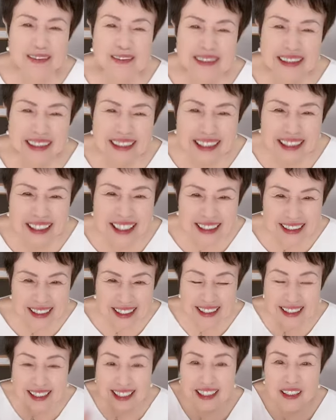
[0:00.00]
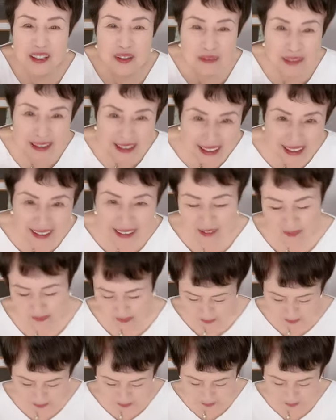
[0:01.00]
賞味期限ね昨日ま
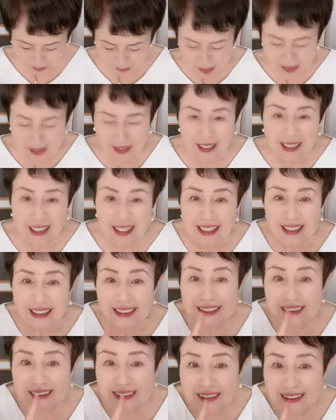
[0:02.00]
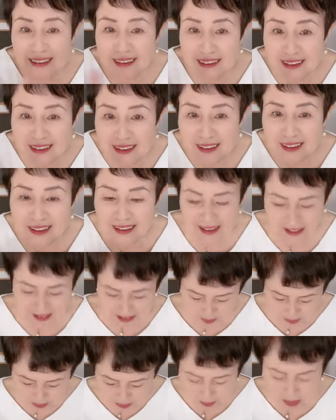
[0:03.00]
でだから1日過ぎ
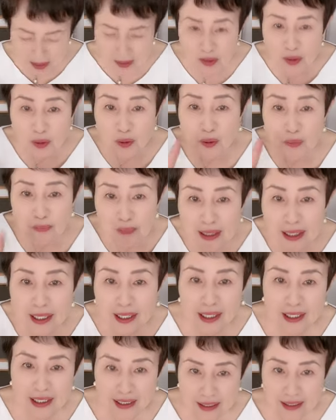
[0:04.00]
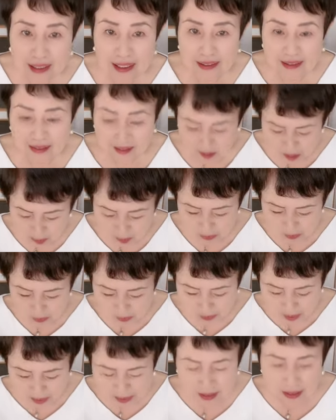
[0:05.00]
ただけ賞味だからいいらしい
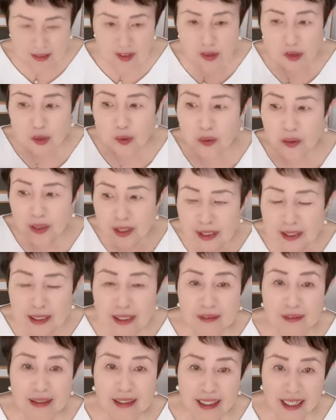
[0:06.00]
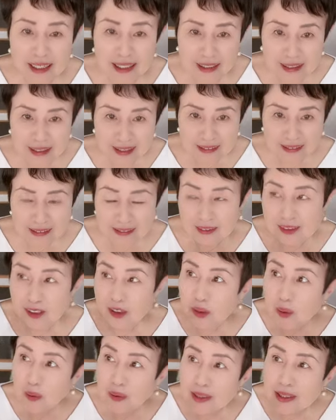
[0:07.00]
よなんか消費だとあかんら
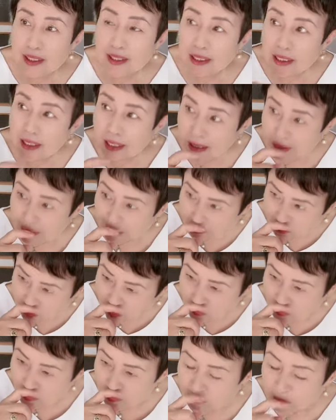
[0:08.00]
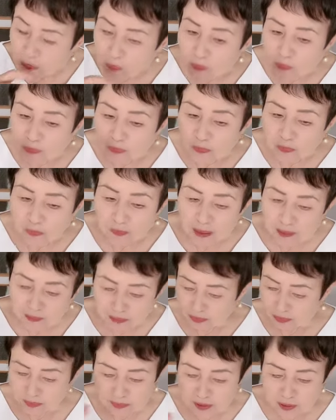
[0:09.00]
しいの消費期限だと、
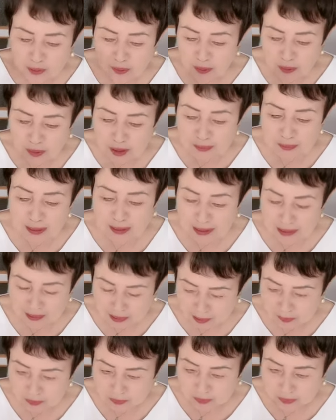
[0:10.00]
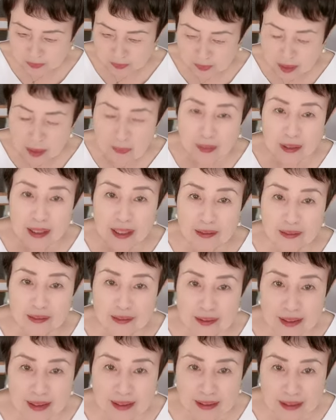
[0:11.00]
うん、その日までに食べ
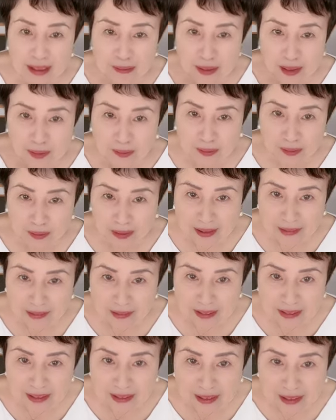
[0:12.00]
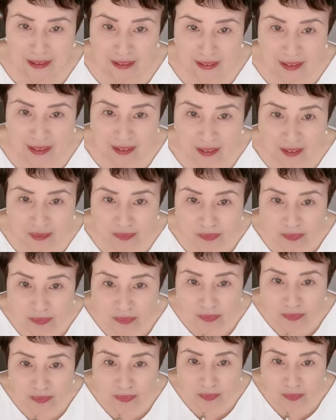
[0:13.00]
ないとやばいことになるらしいけど